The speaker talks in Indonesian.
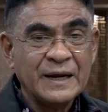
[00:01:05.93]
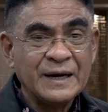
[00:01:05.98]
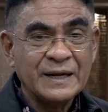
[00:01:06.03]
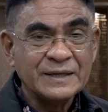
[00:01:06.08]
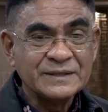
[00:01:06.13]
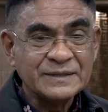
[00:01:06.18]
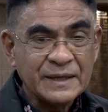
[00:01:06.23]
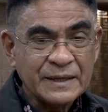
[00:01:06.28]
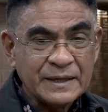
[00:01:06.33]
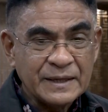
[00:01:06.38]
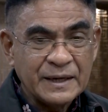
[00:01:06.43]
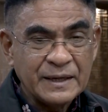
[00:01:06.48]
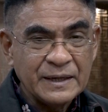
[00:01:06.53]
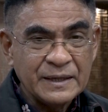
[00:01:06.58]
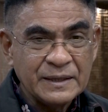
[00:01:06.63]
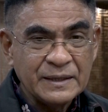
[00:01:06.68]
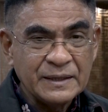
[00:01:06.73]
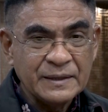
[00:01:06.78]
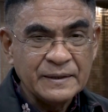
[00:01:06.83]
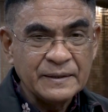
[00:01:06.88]
Nah, saya kira
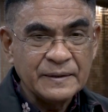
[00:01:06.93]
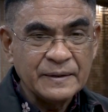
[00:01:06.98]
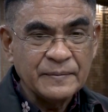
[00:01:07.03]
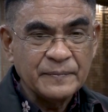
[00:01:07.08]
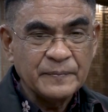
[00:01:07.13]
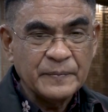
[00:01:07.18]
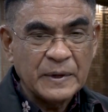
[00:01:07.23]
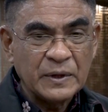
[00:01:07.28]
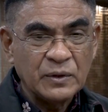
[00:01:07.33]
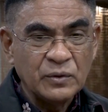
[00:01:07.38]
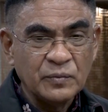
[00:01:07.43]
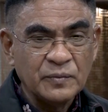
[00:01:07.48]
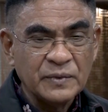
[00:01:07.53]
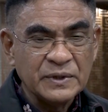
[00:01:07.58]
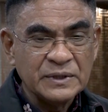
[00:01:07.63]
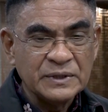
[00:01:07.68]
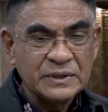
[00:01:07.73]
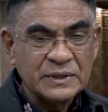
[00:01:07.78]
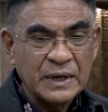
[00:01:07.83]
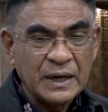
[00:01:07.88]
ini perlu
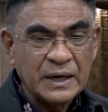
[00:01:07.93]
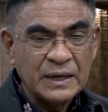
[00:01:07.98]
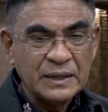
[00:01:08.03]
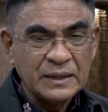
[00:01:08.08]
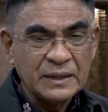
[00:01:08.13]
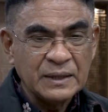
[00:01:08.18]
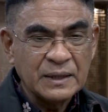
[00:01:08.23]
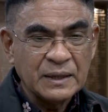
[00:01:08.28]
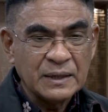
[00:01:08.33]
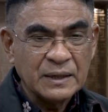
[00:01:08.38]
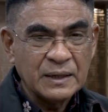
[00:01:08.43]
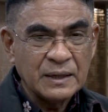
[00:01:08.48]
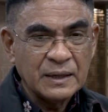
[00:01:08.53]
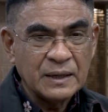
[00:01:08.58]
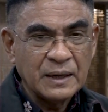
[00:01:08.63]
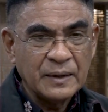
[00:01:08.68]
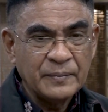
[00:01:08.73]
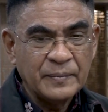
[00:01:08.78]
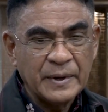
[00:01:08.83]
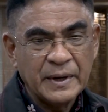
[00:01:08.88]
menjadi
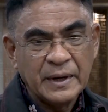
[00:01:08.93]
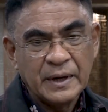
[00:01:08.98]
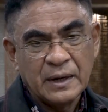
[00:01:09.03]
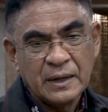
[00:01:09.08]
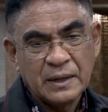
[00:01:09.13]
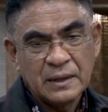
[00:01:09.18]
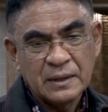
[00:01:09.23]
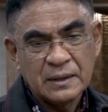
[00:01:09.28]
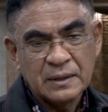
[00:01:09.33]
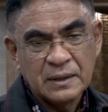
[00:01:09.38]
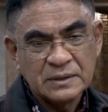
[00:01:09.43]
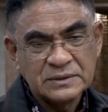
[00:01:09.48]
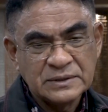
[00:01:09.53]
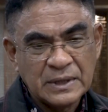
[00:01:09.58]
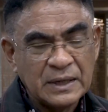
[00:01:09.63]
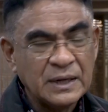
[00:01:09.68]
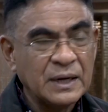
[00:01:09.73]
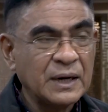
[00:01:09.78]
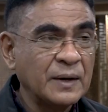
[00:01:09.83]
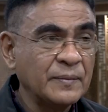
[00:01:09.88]
uh, apa ya
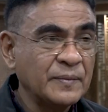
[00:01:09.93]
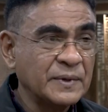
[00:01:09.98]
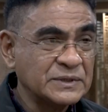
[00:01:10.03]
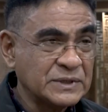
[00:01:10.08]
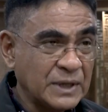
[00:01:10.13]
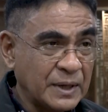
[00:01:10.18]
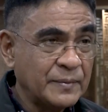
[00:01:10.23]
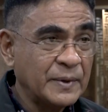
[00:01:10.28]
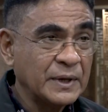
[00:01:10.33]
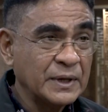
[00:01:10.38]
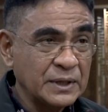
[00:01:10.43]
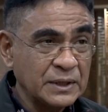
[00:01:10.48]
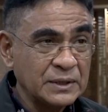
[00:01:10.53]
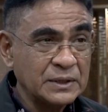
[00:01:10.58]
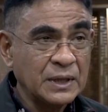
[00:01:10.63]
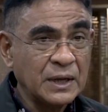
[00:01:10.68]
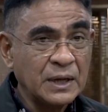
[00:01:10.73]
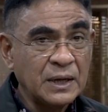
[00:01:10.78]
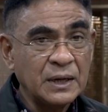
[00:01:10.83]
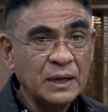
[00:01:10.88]
kesadaran bersama
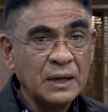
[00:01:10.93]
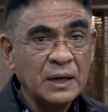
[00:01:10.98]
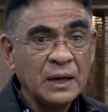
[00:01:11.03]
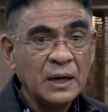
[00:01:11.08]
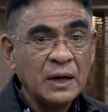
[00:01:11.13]
kita